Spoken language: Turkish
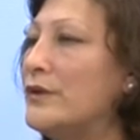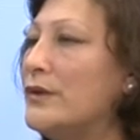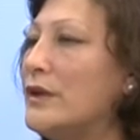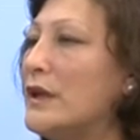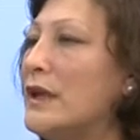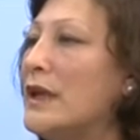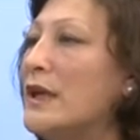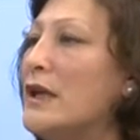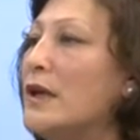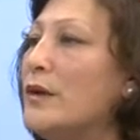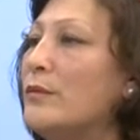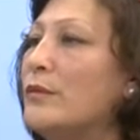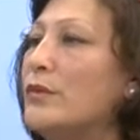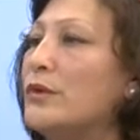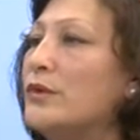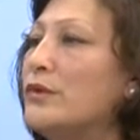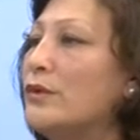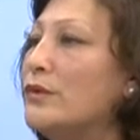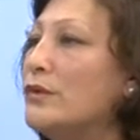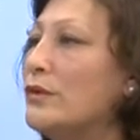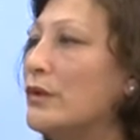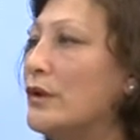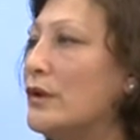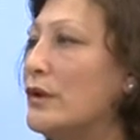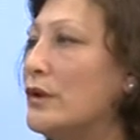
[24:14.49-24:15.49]
Evet
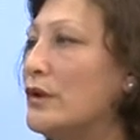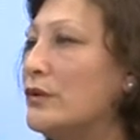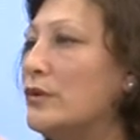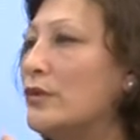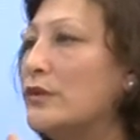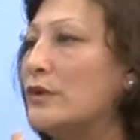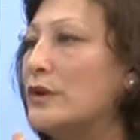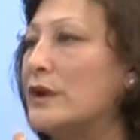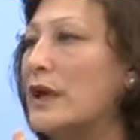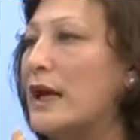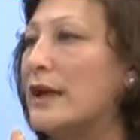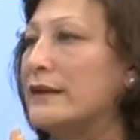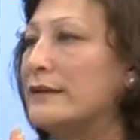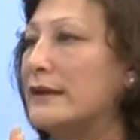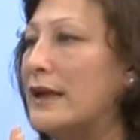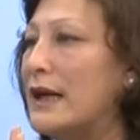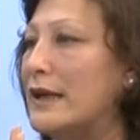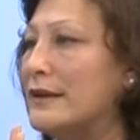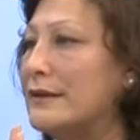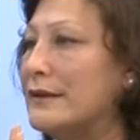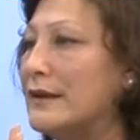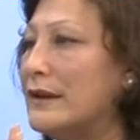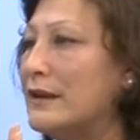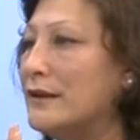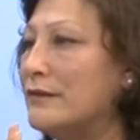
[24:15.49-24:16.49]
bütün e,
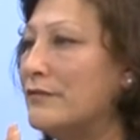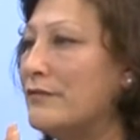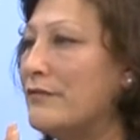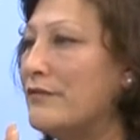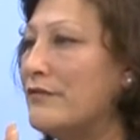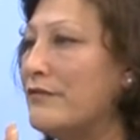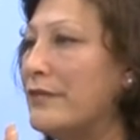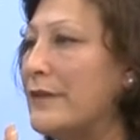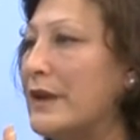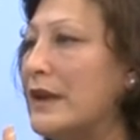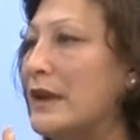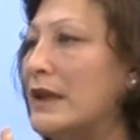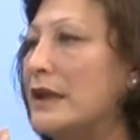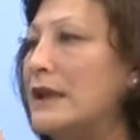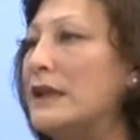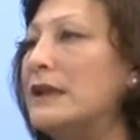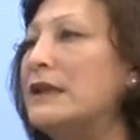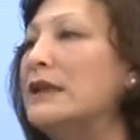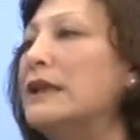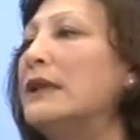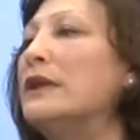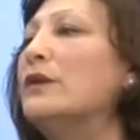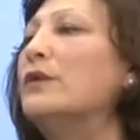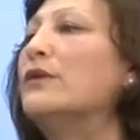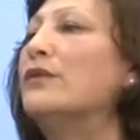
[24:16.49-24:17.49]
dükkanlarda
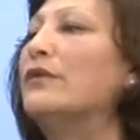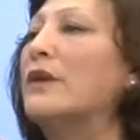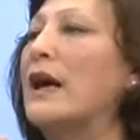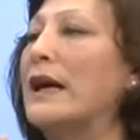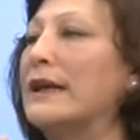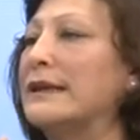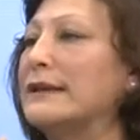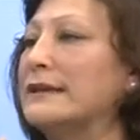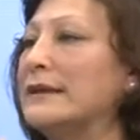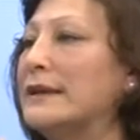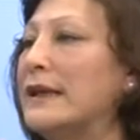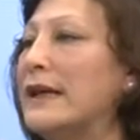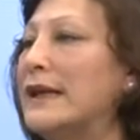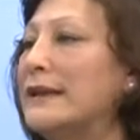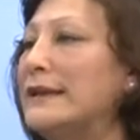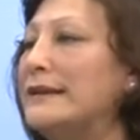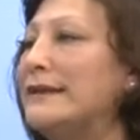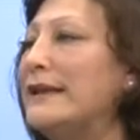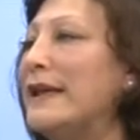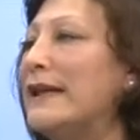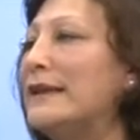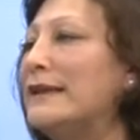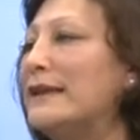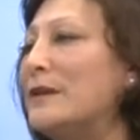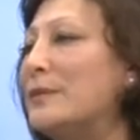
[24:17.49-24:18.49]
irili ufaklı hani
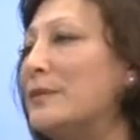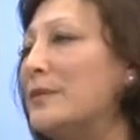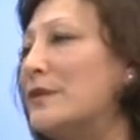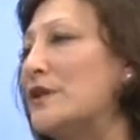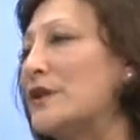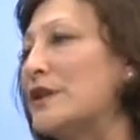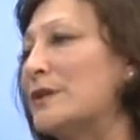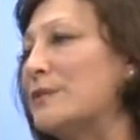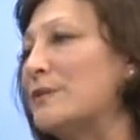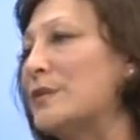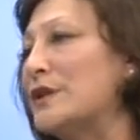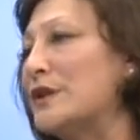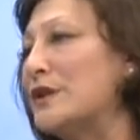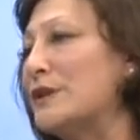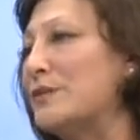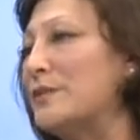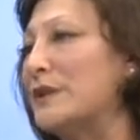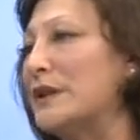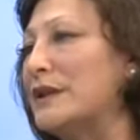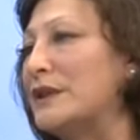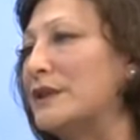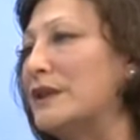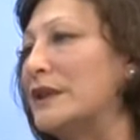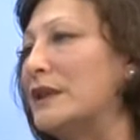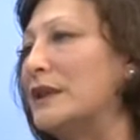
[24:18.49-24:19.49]
tek tip çıkmış
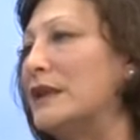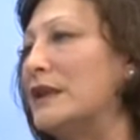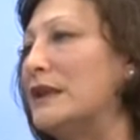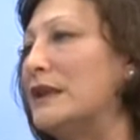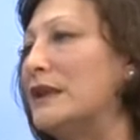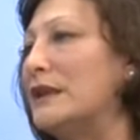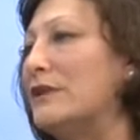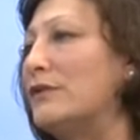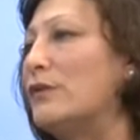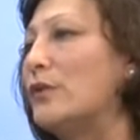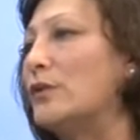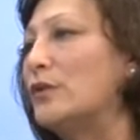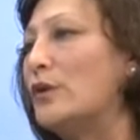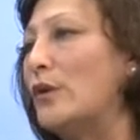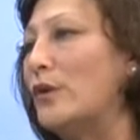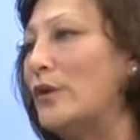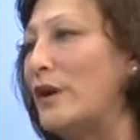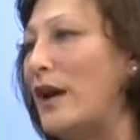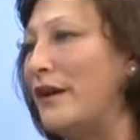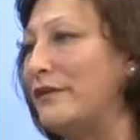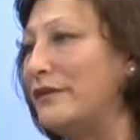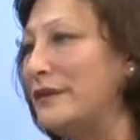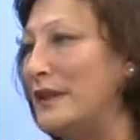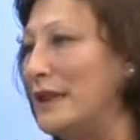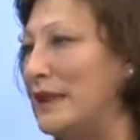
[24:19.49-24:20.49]
bir e,
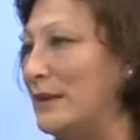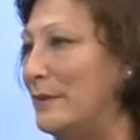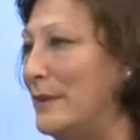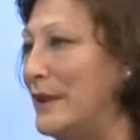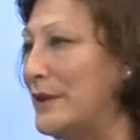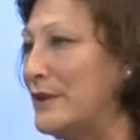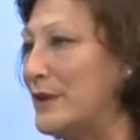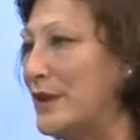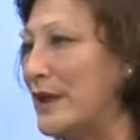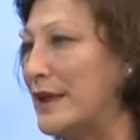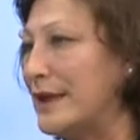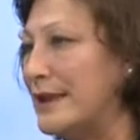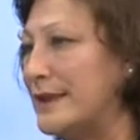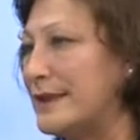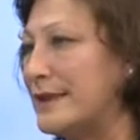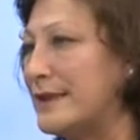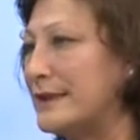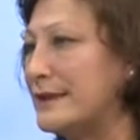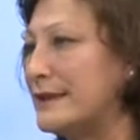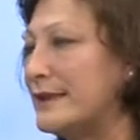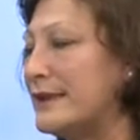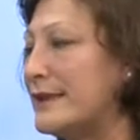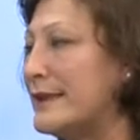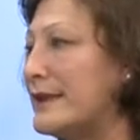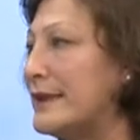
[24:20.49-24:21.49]
fotoğraf değil Beşer
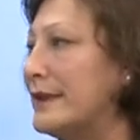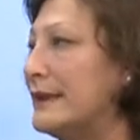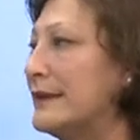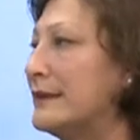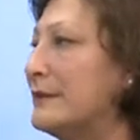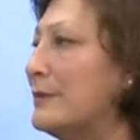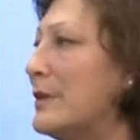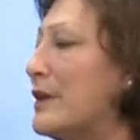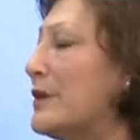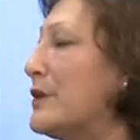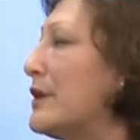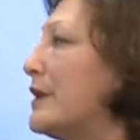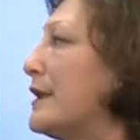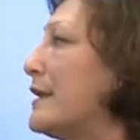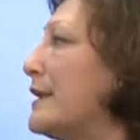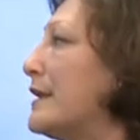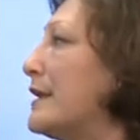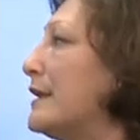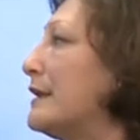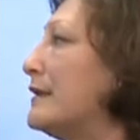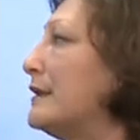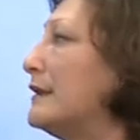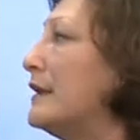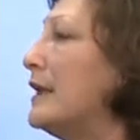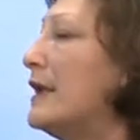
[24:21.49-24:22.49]
Esat'ın Sayın Beşer
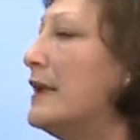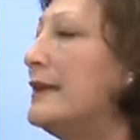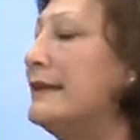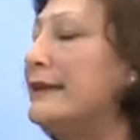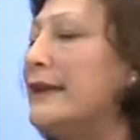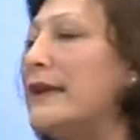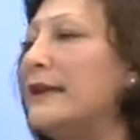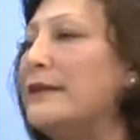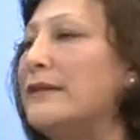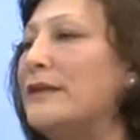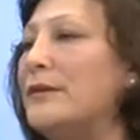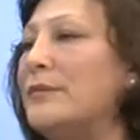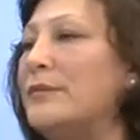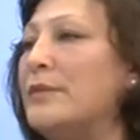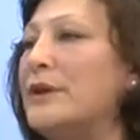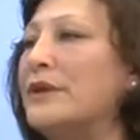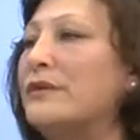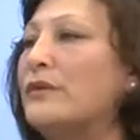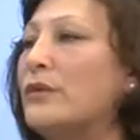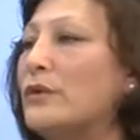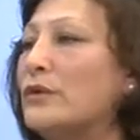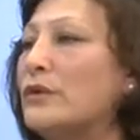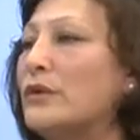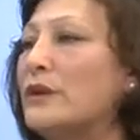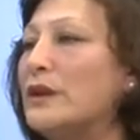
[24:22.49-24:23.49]
Esat'ın tek tip bir
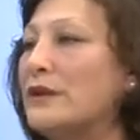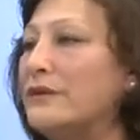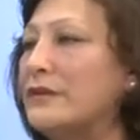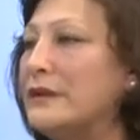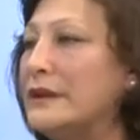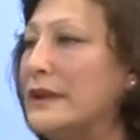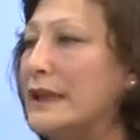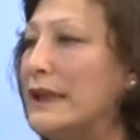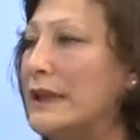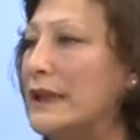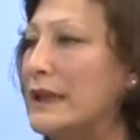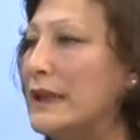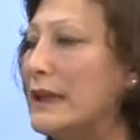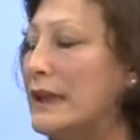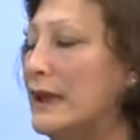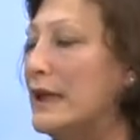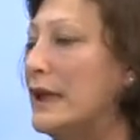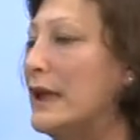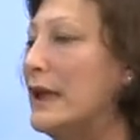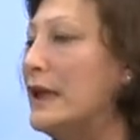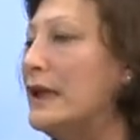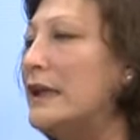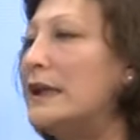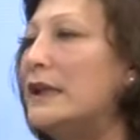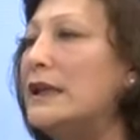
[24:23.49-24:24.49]
fotoğrafı değil
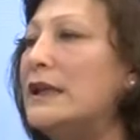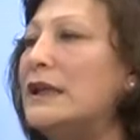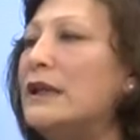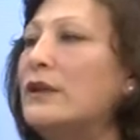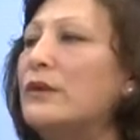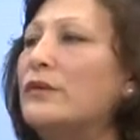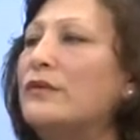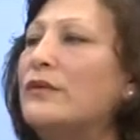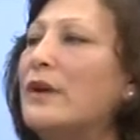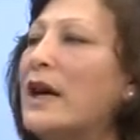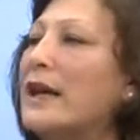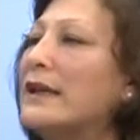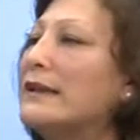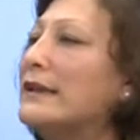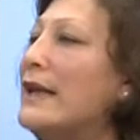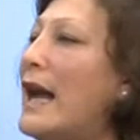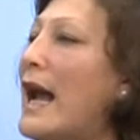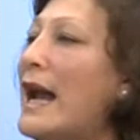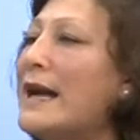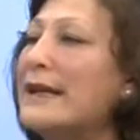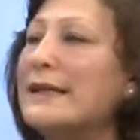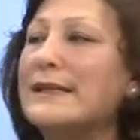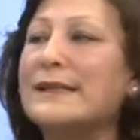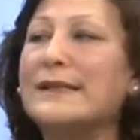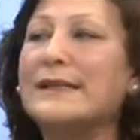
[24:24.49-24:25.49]
irili ufaklı
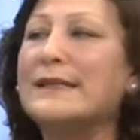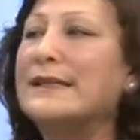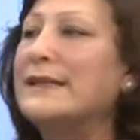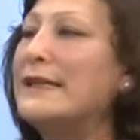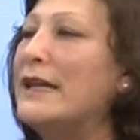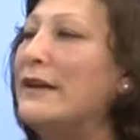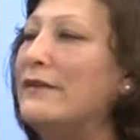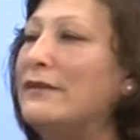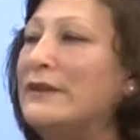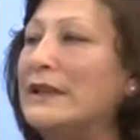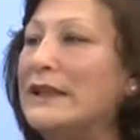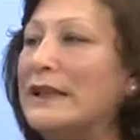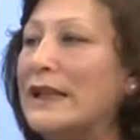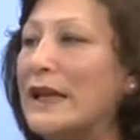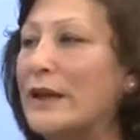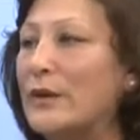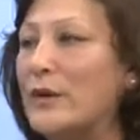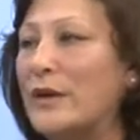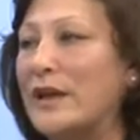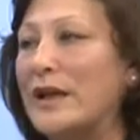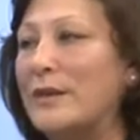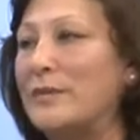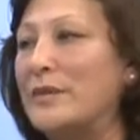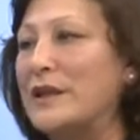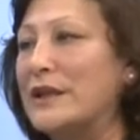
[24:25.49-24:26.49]
herkesin sevdiğine
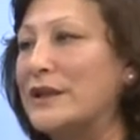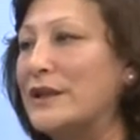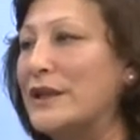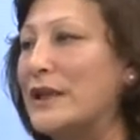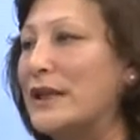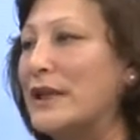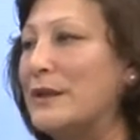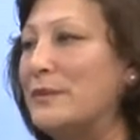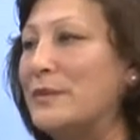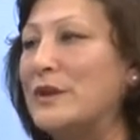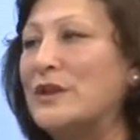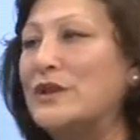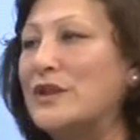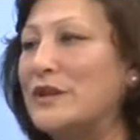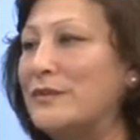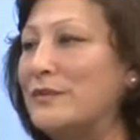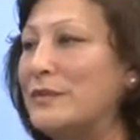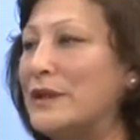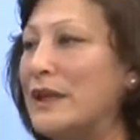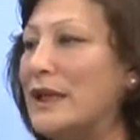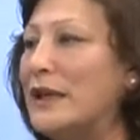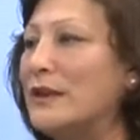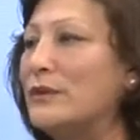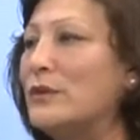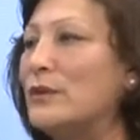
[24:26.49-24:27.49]
göre bir
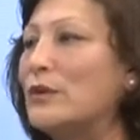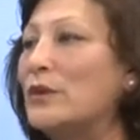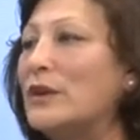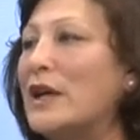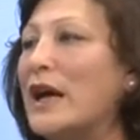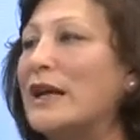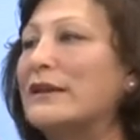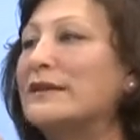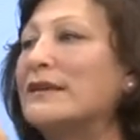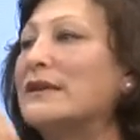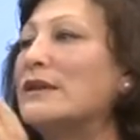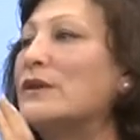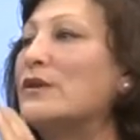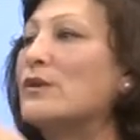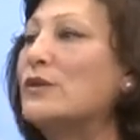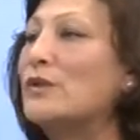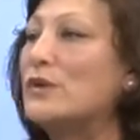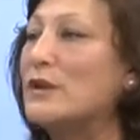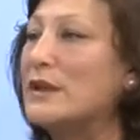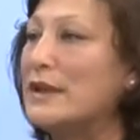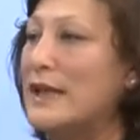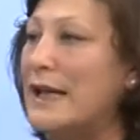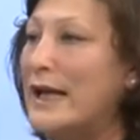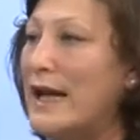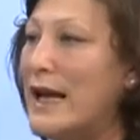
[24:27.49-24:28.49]
biçimde dükkanları
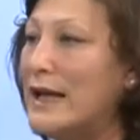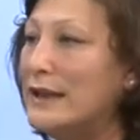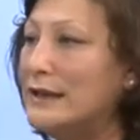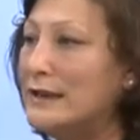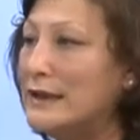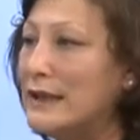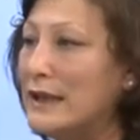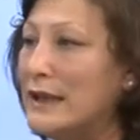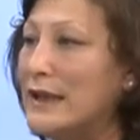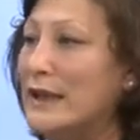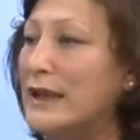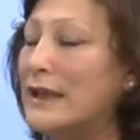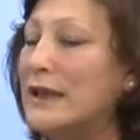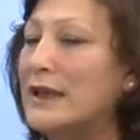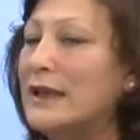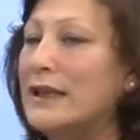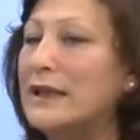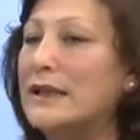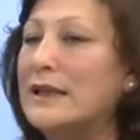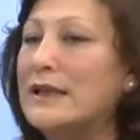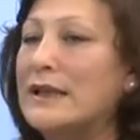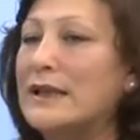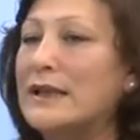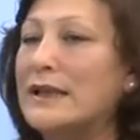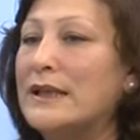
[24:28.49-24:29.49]
süsleyen
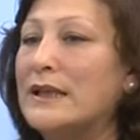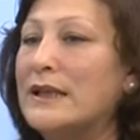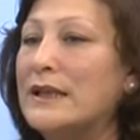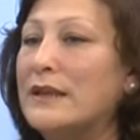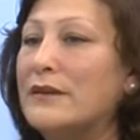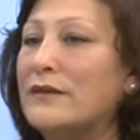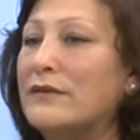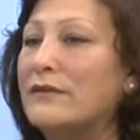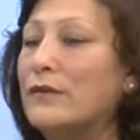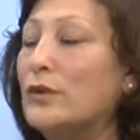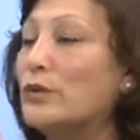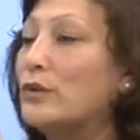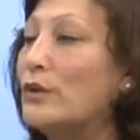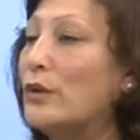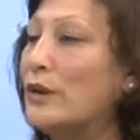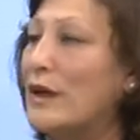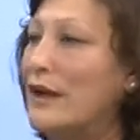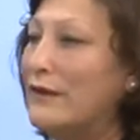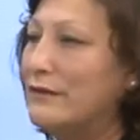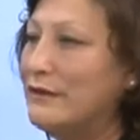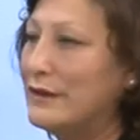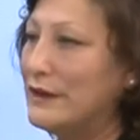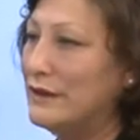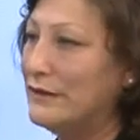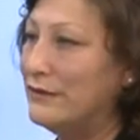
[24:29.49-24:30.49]
e,
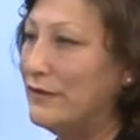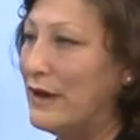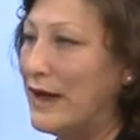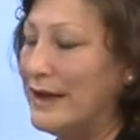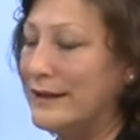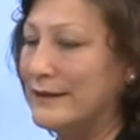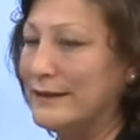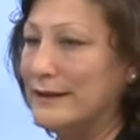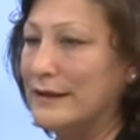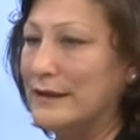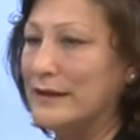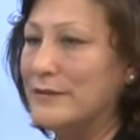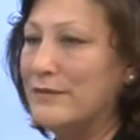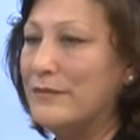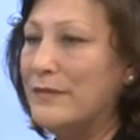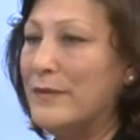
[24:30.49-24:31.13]
fotoğrafları vardı.